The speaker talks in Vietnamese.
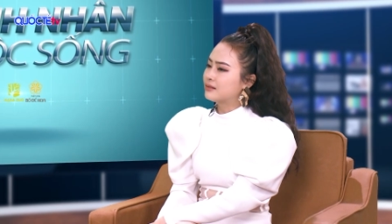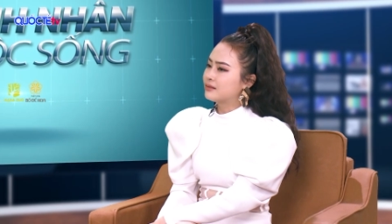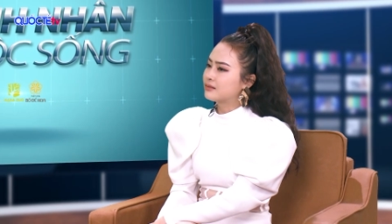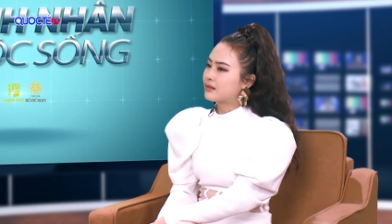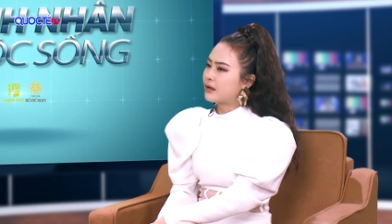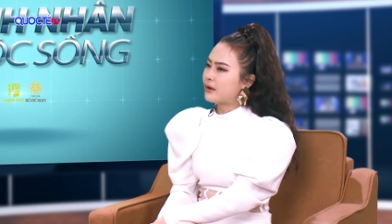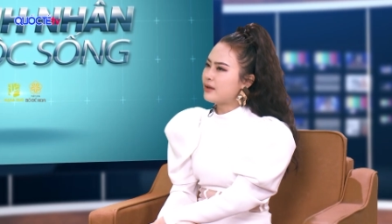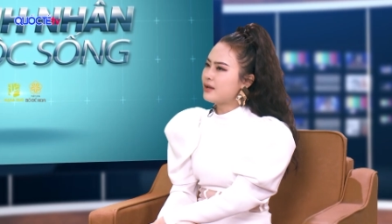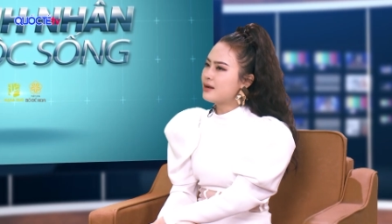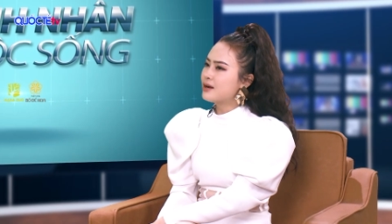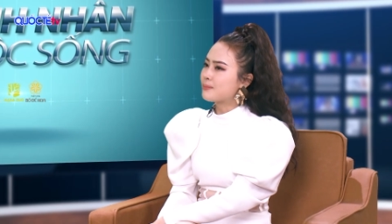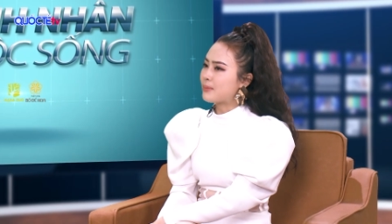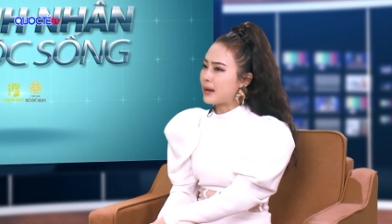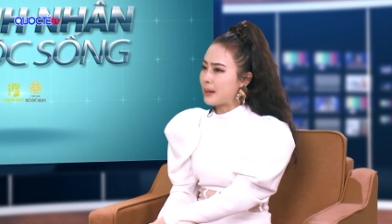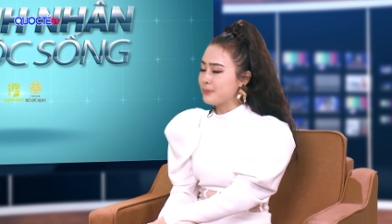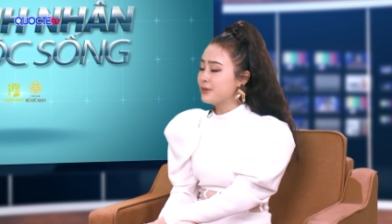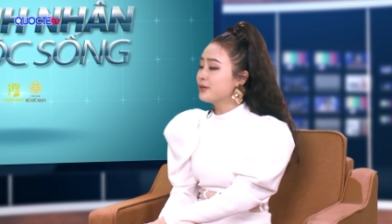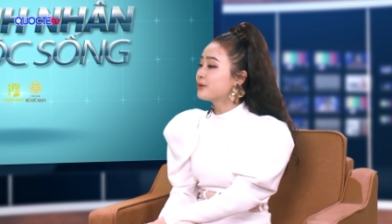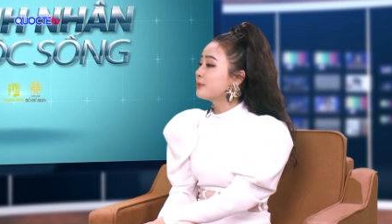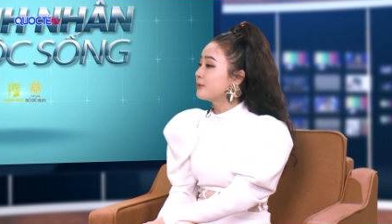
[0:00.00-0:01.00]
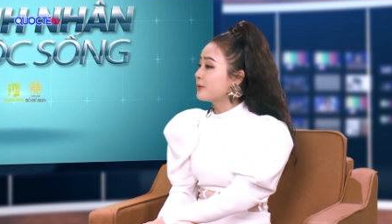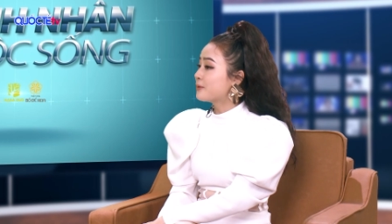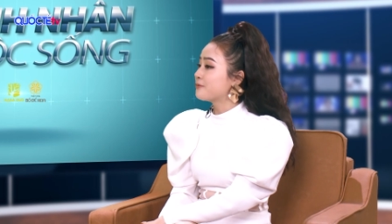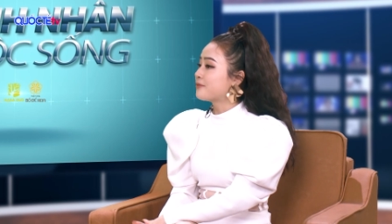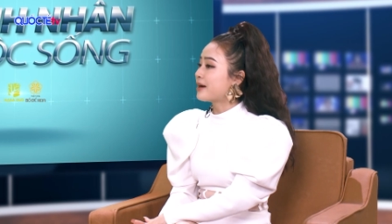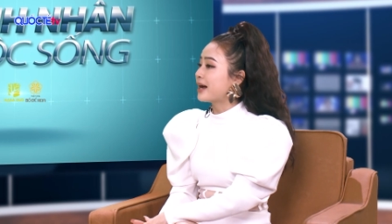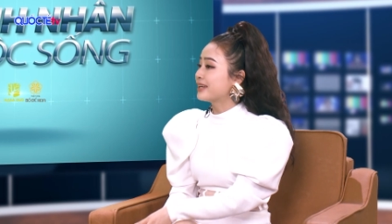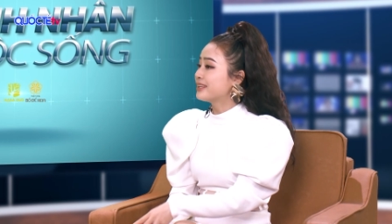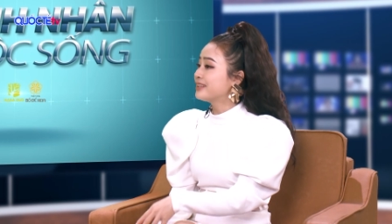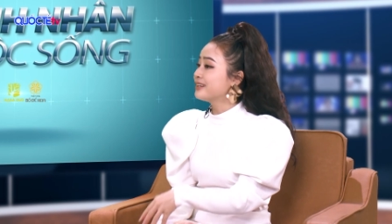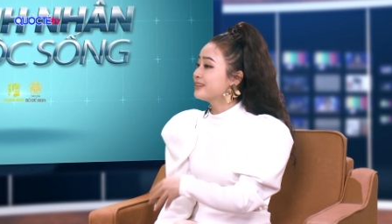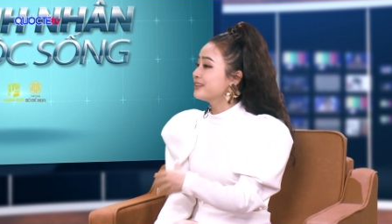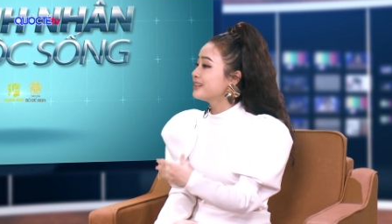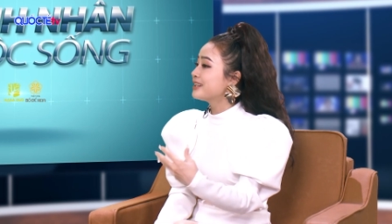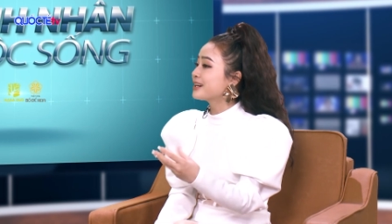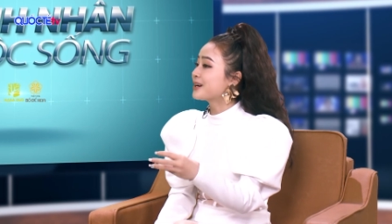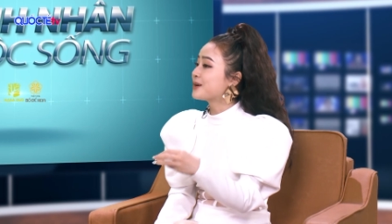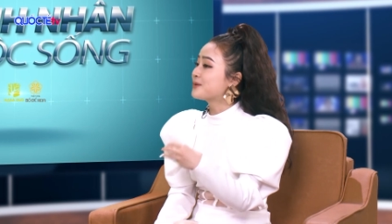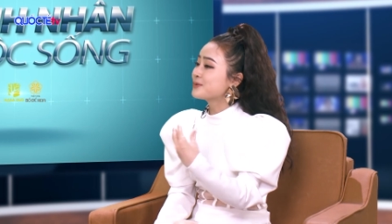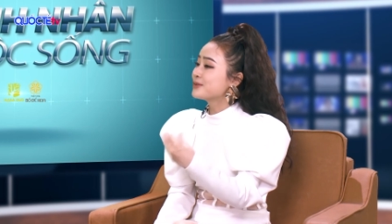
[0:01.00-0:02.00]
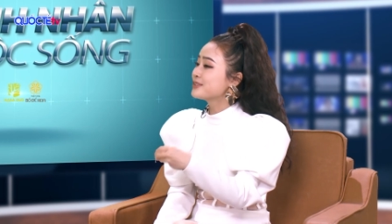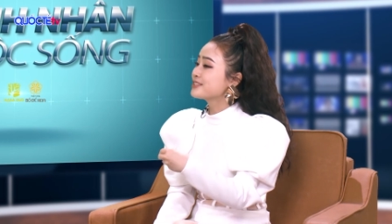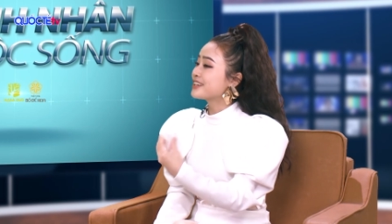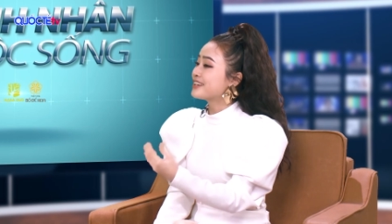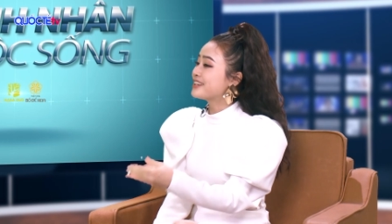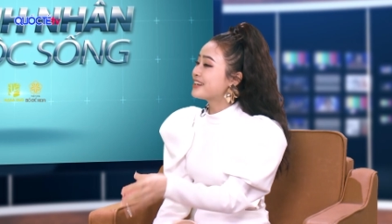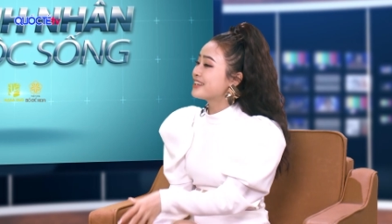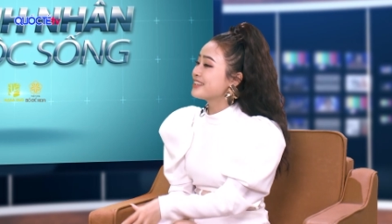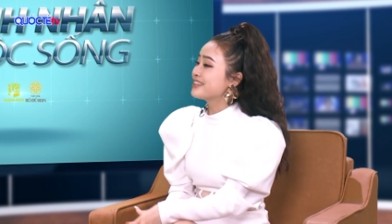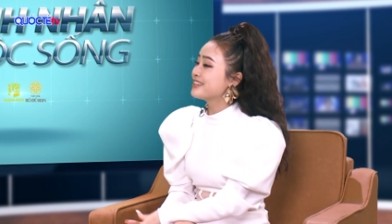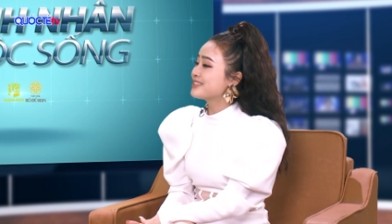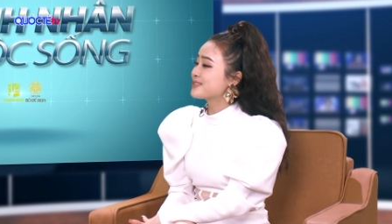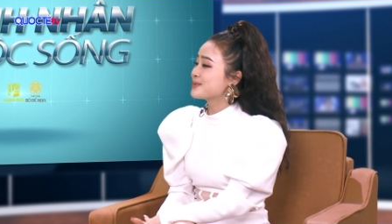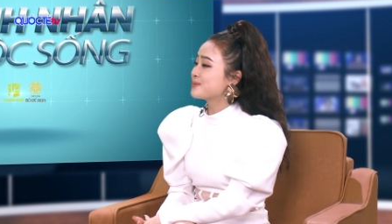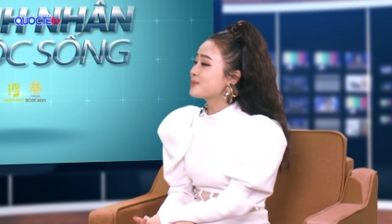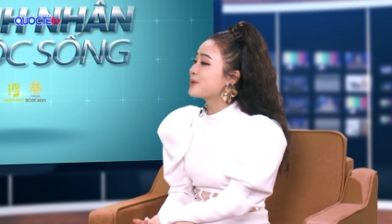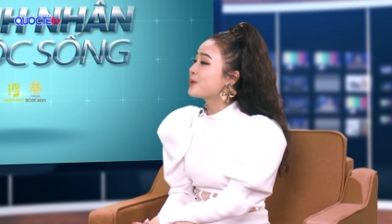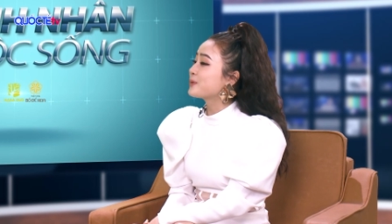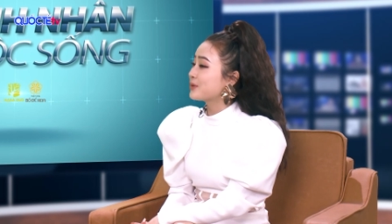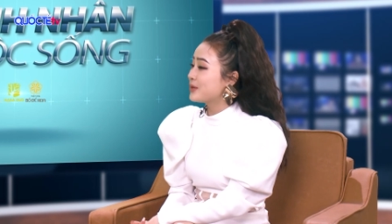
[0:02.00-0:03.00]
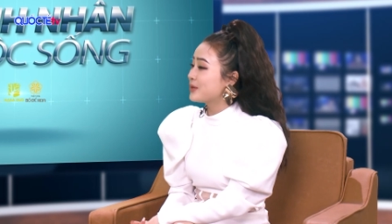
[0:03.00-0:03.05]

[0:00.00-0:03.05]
nói hợp lắm thì cũng không phải, nhưng có nghĩa là không có xảy ra những xung đột